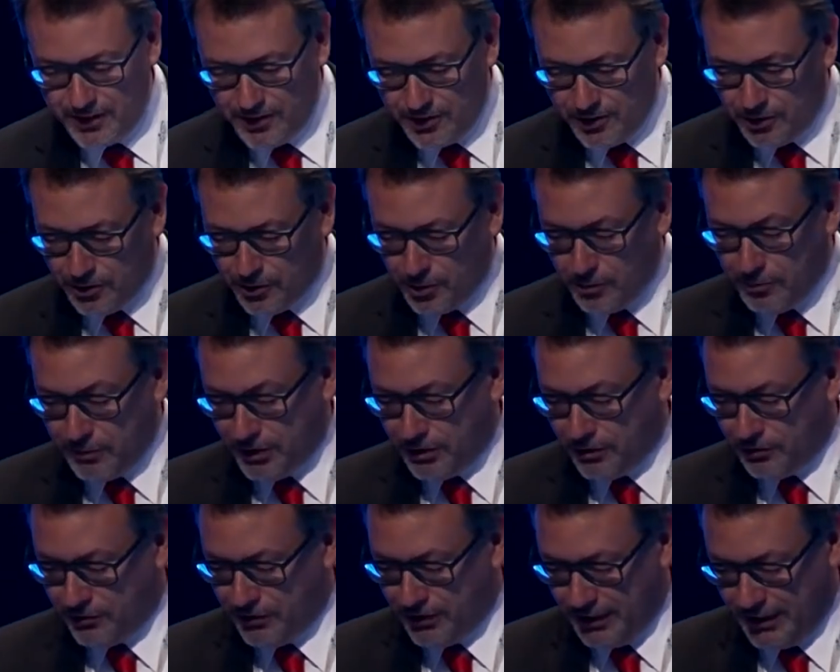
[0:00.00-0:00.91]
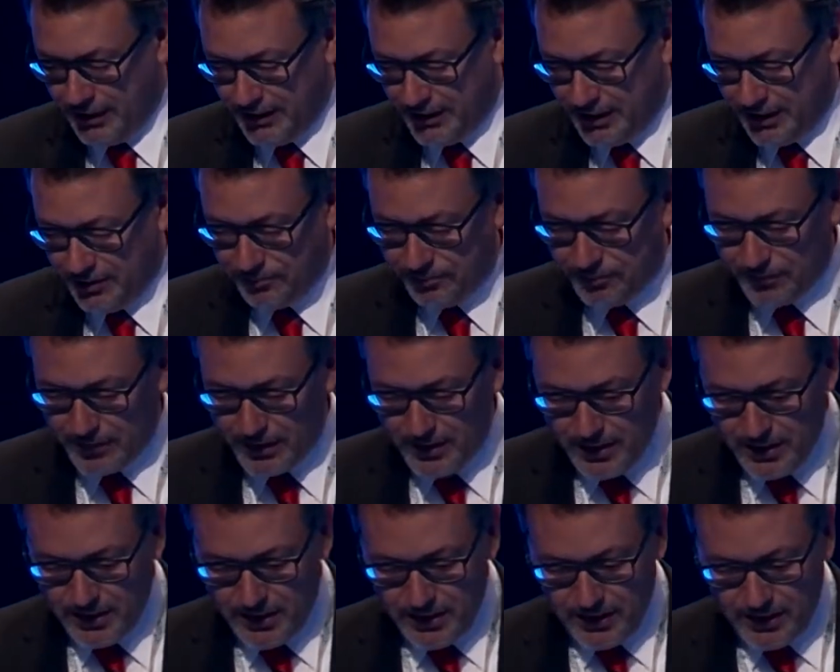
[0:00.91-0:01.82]
o con menor fidelidad,
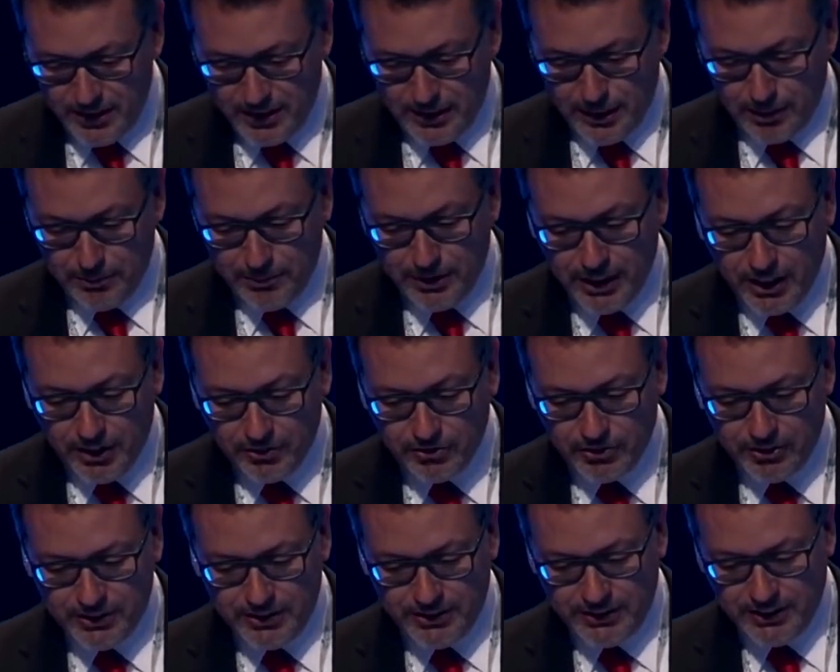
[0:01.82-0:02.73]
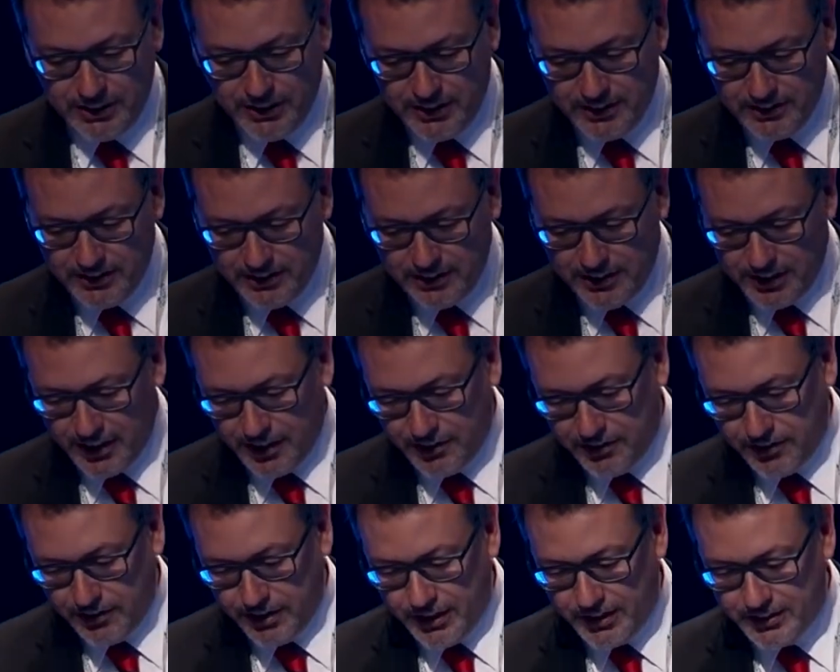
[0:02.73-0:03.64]
y también a los asistentes
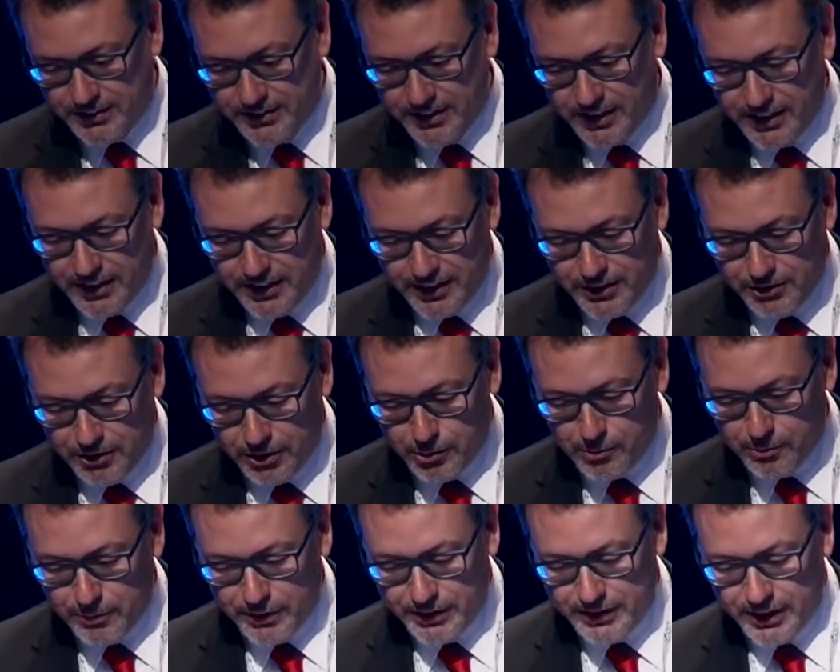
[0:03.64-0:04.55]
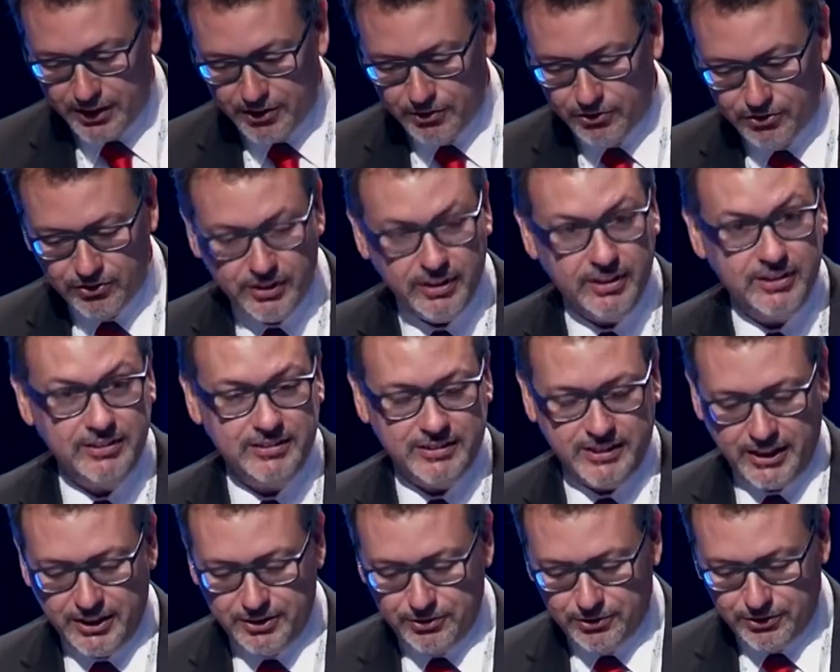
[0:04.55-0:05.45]
internacionales que han querido acompañarnos en
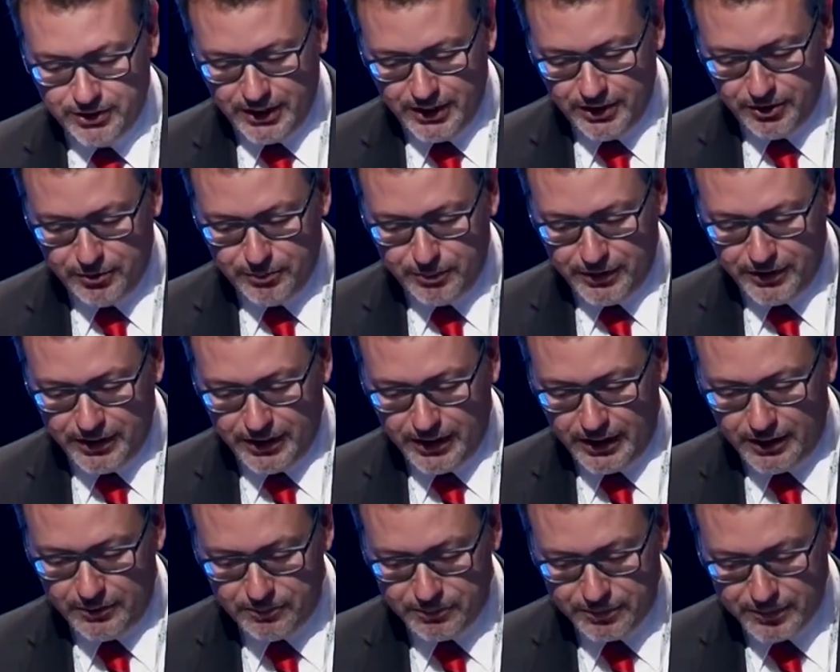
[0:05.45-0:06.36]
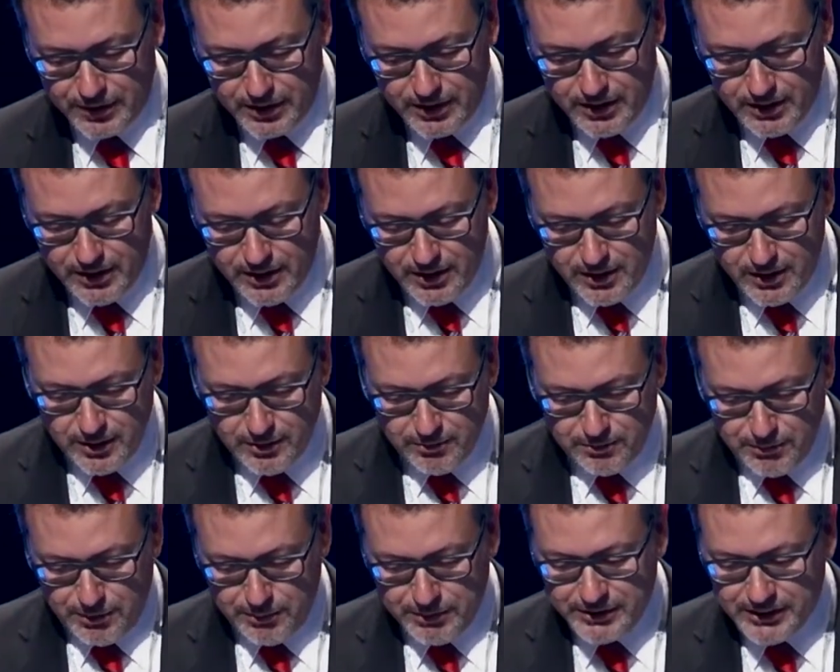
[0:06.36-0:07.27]
este año tan especial.
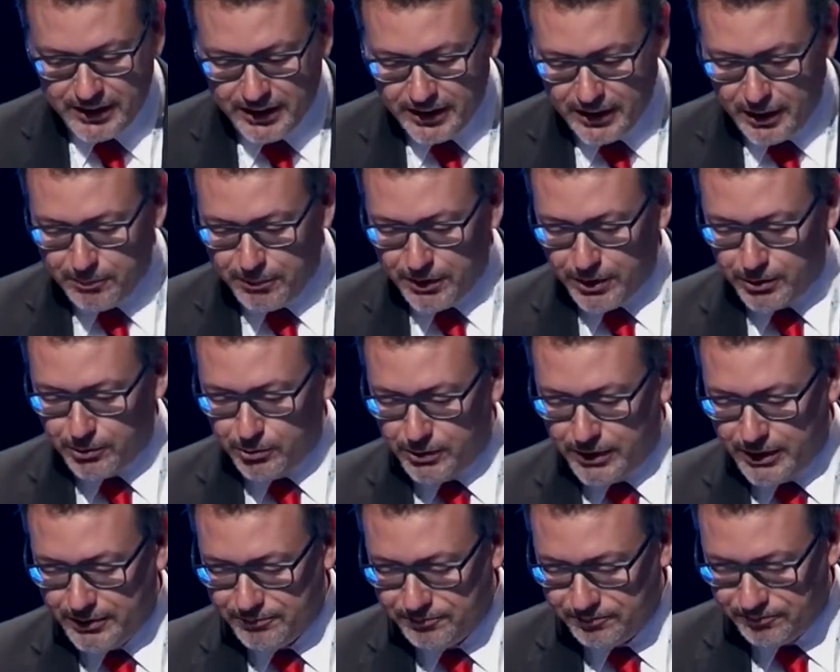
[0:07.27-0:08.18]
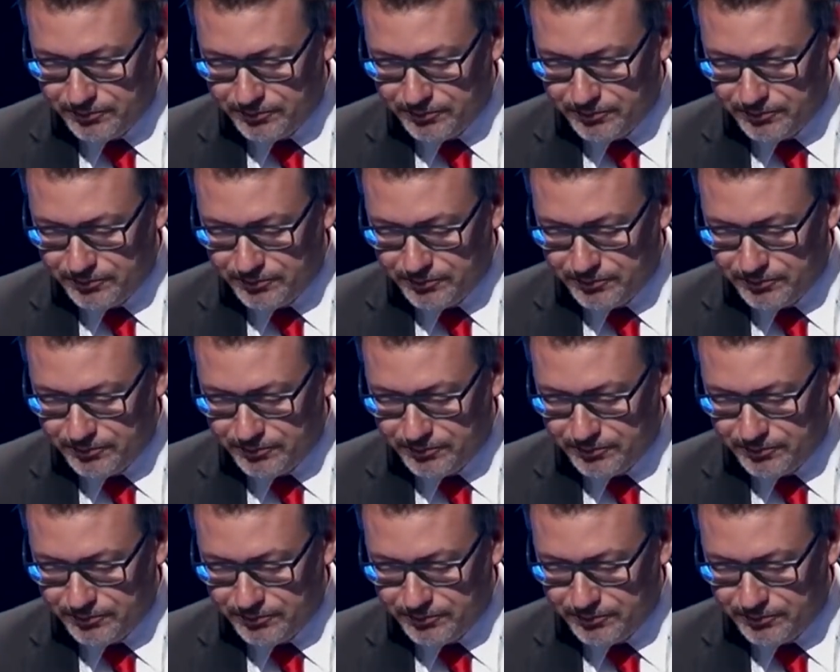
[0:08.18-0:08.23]
Mi mensaje de apertura,